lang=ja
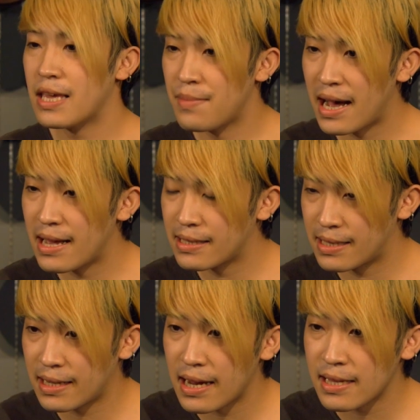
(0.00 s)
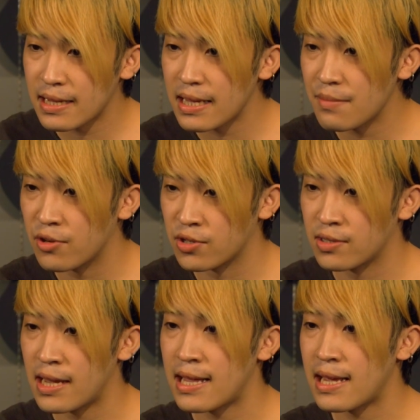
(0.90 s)
今世界的にも女
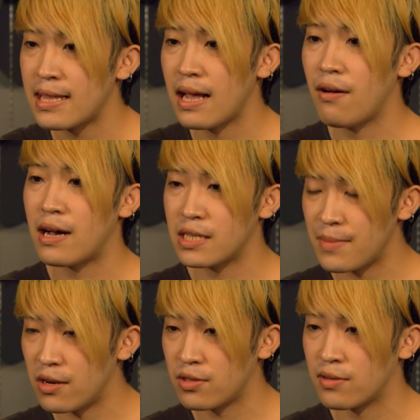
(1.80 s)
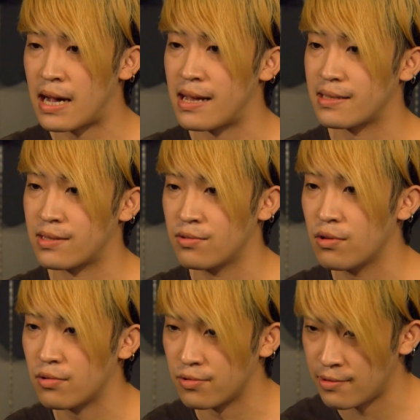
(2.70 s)
性でギターを始める人がす
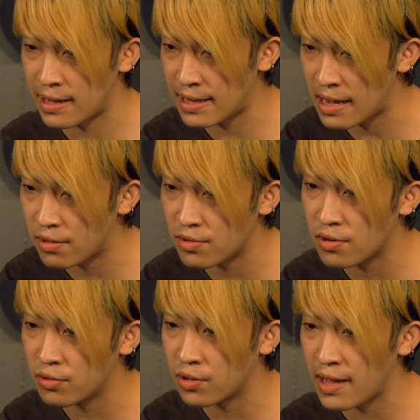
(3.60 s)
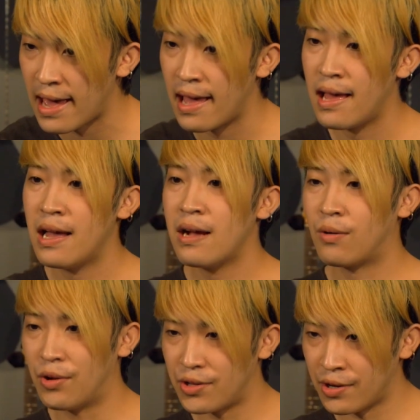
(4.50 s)
ごく増えているということで
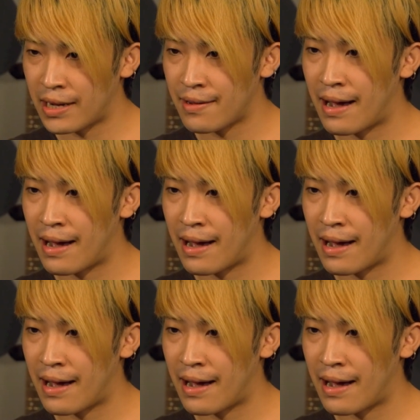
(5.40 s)
この動画で